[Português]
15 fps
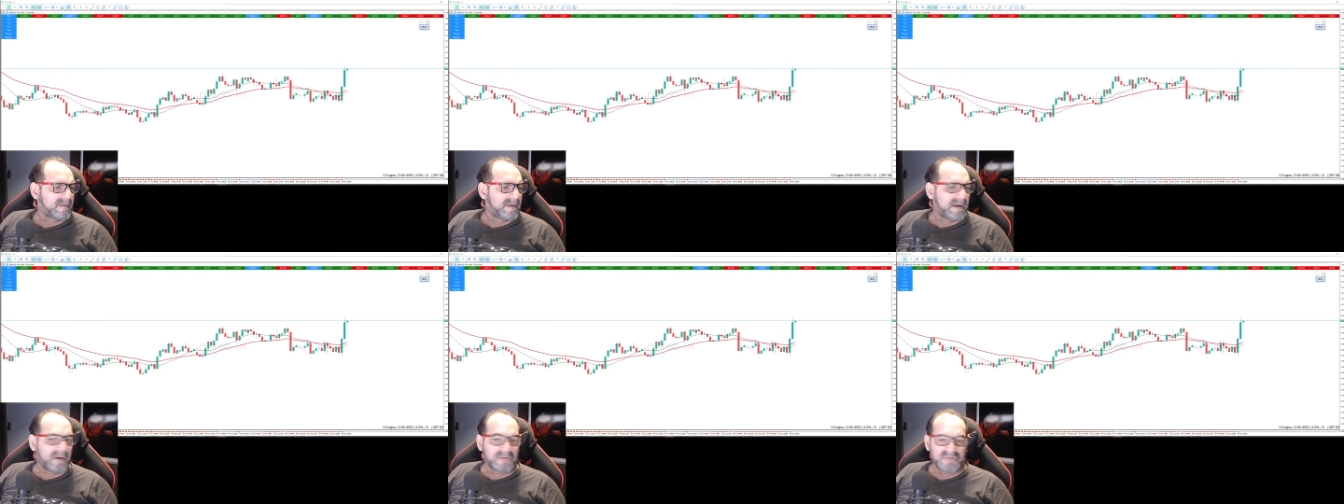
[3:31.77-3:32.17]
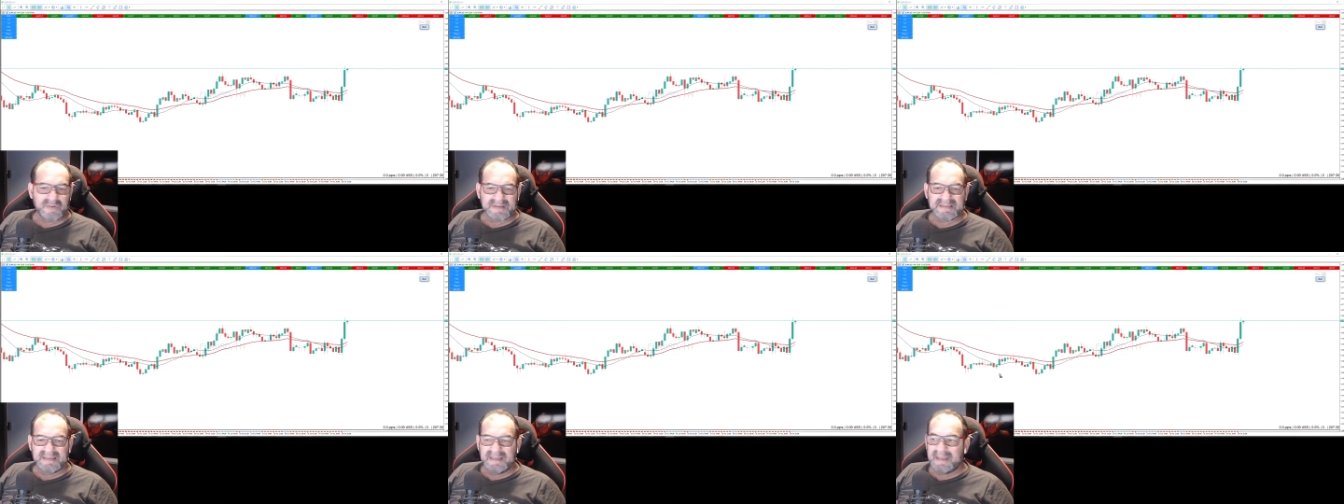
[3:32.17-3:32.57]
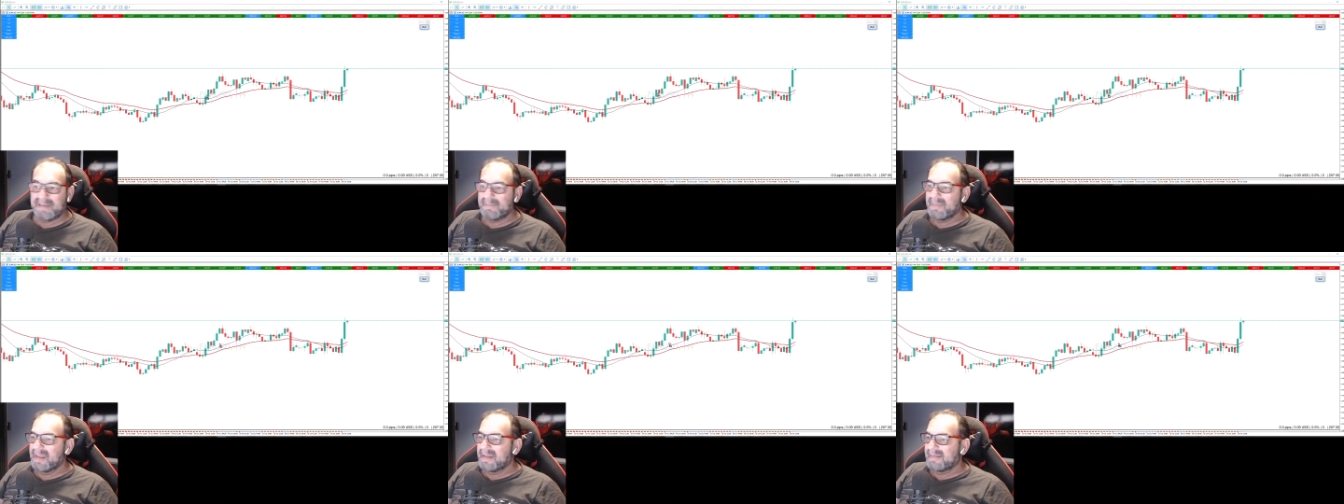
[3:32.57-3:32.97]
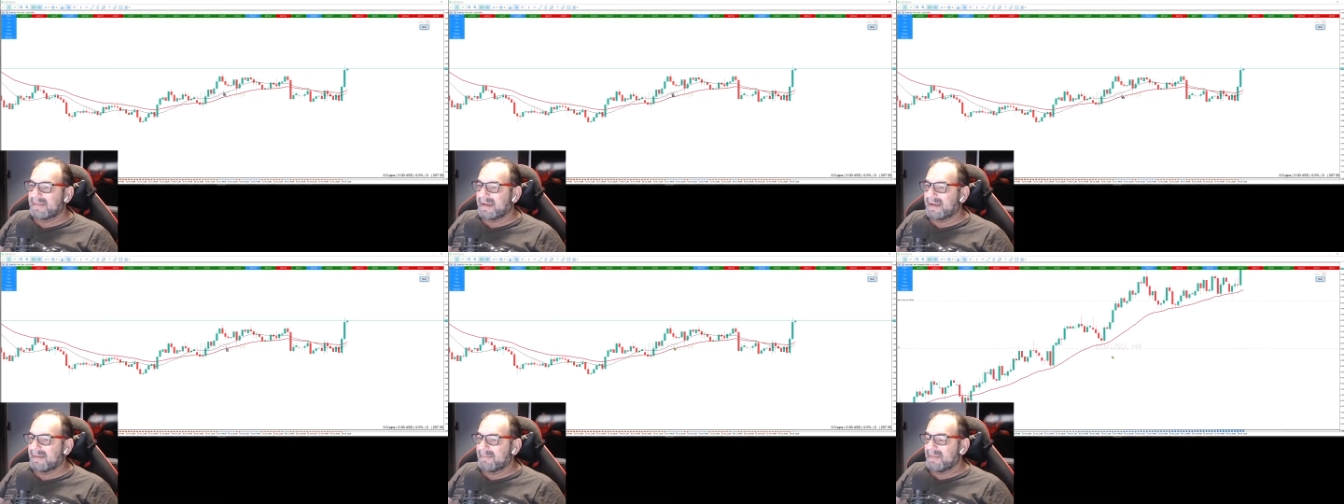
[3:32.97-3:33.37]
Audio USD.
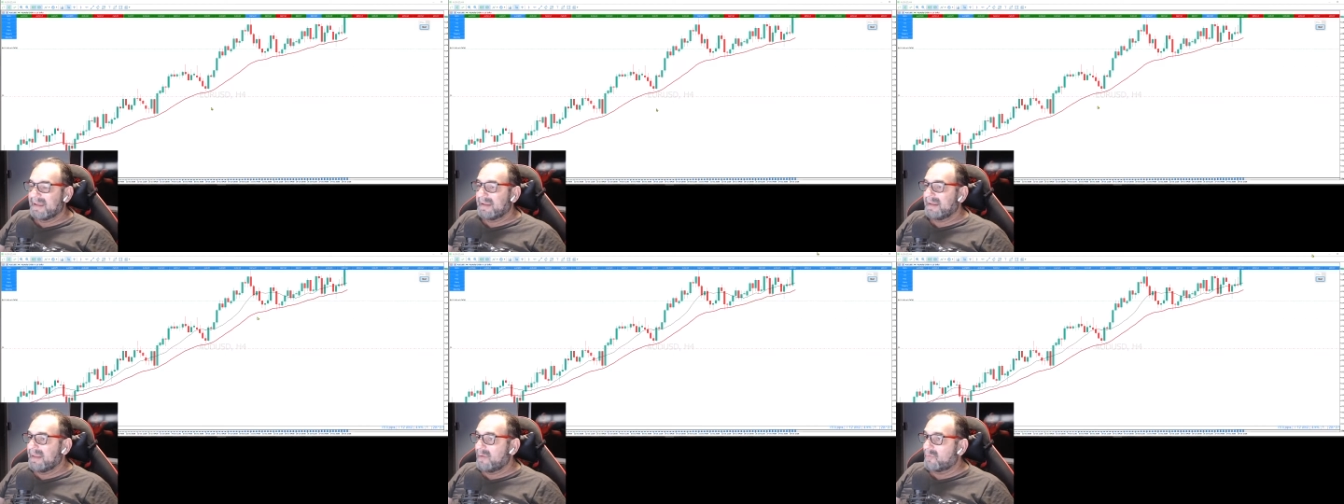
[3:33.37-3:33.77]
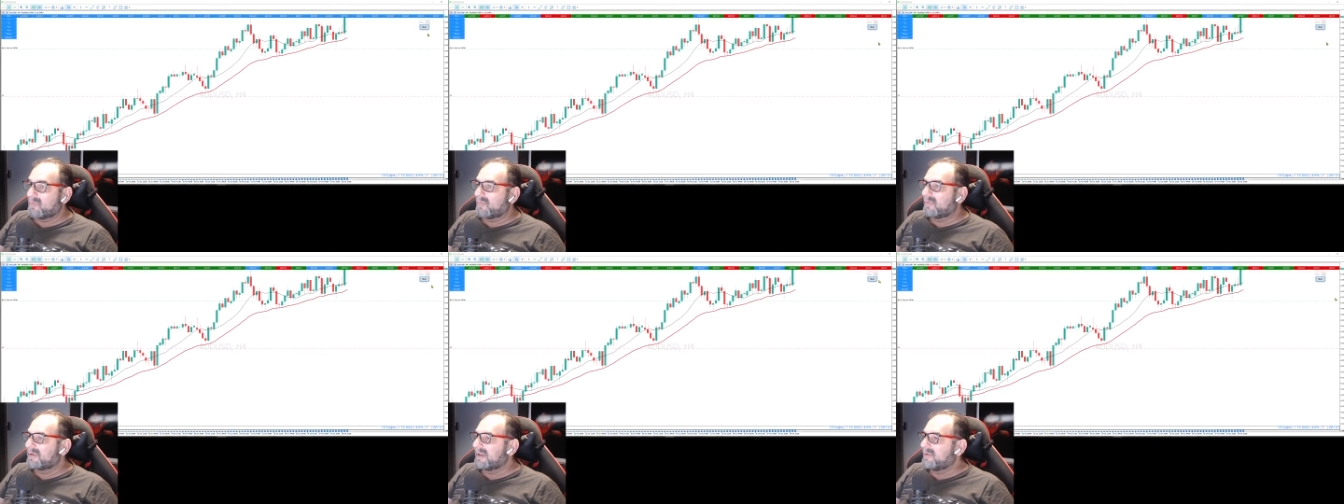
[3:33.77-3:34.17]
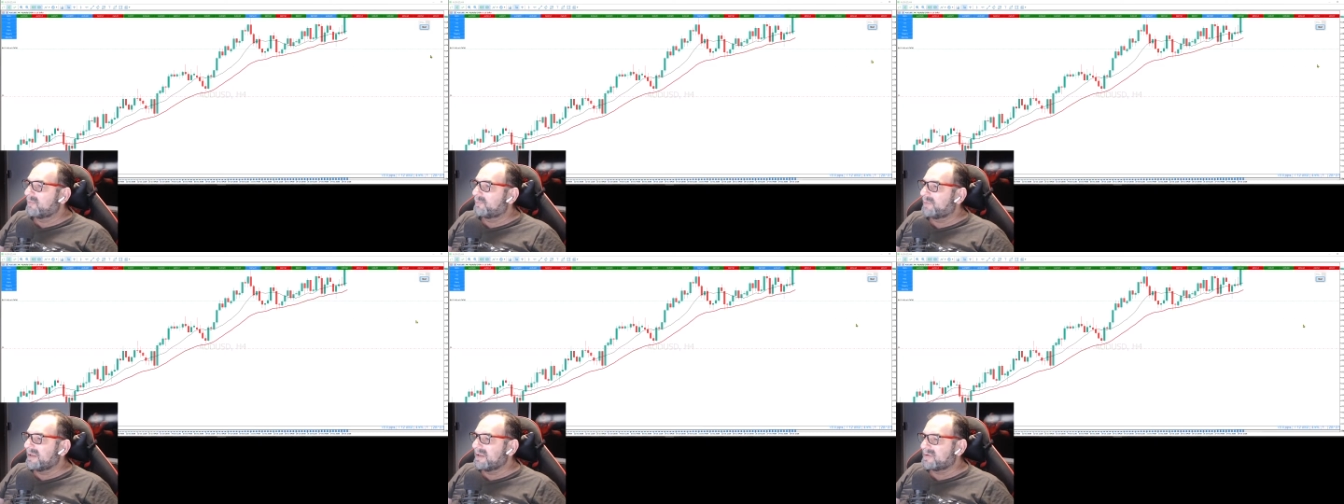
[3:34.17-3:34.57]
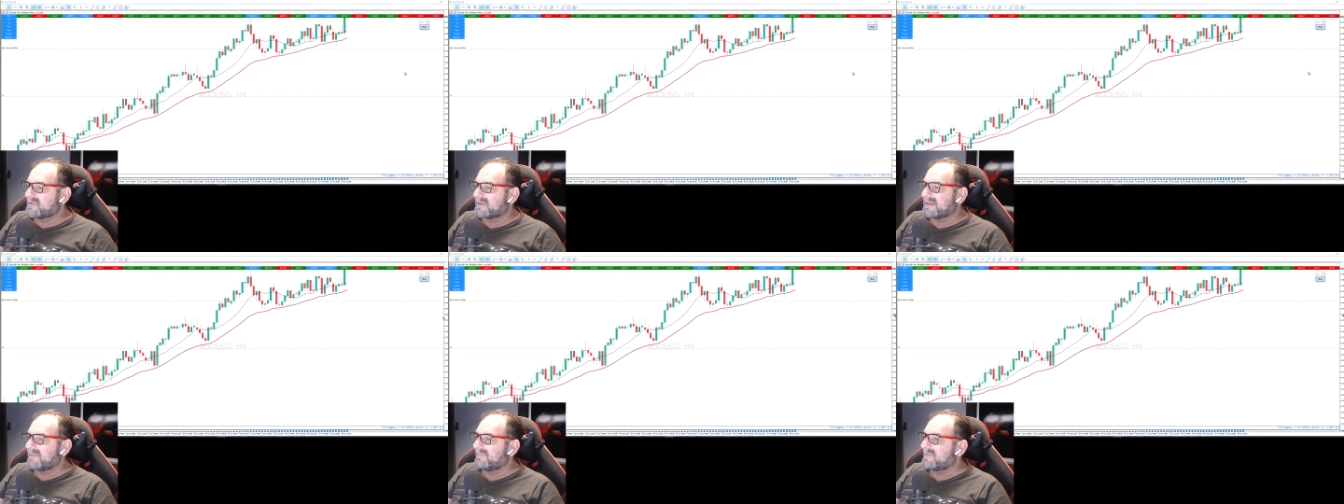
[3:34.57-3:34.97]
Tá? Eu coloquei no print,
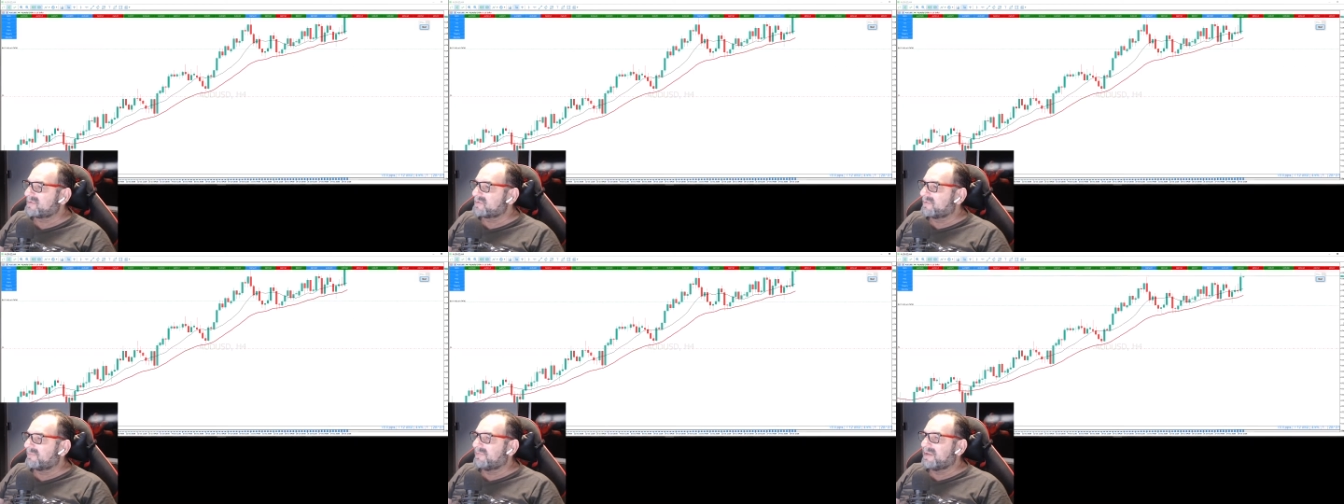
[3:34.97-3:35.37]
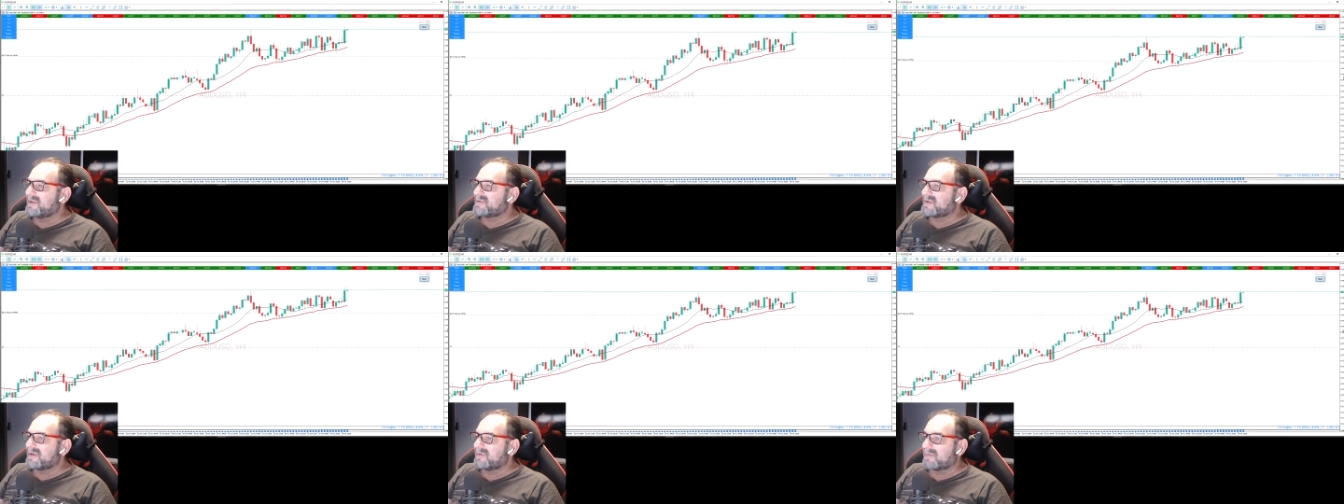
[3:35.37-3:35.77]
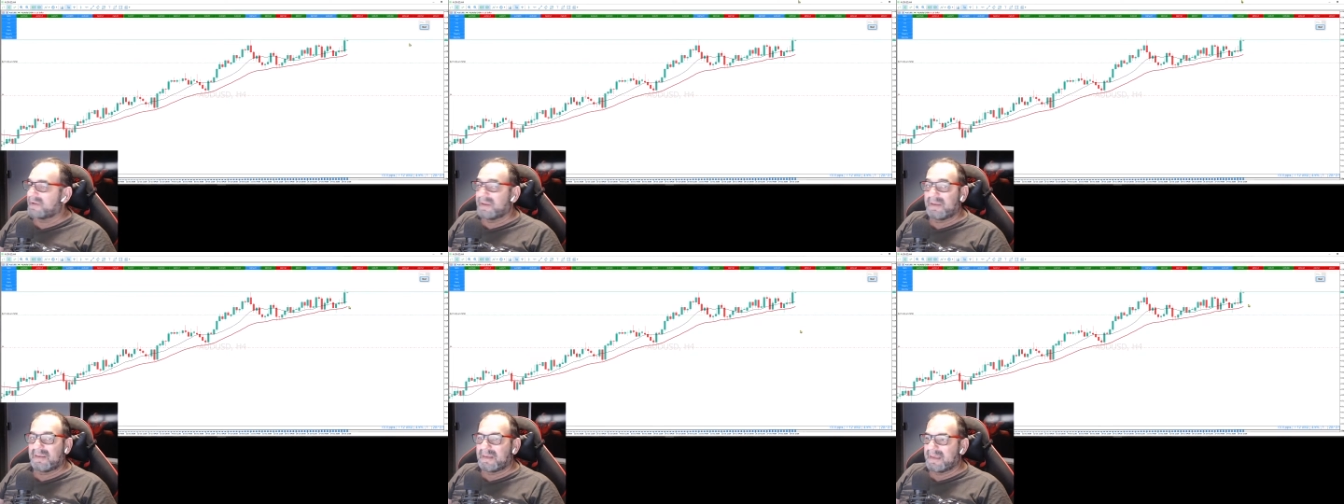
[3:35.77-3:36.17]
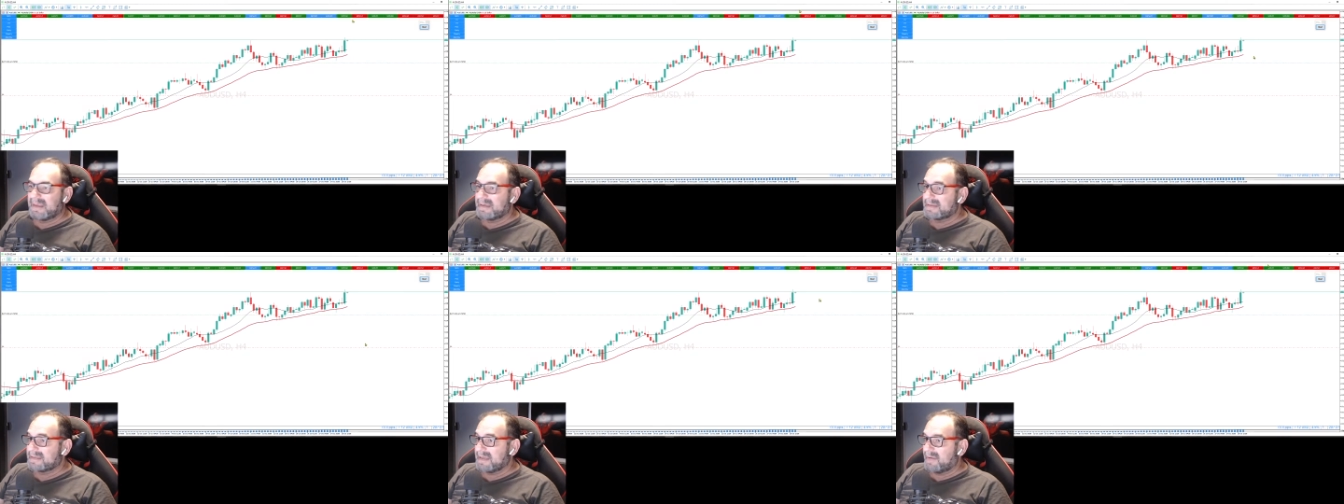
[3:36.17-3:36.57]
eu até fiz um vídeo aí, quem,
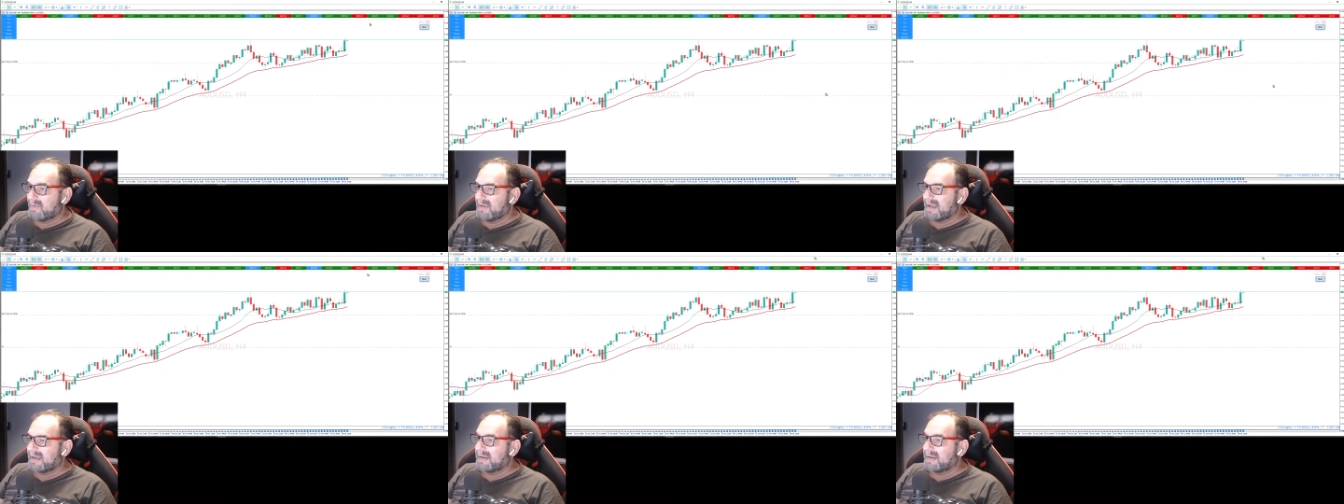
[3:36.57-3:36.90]
quem quiser olhar,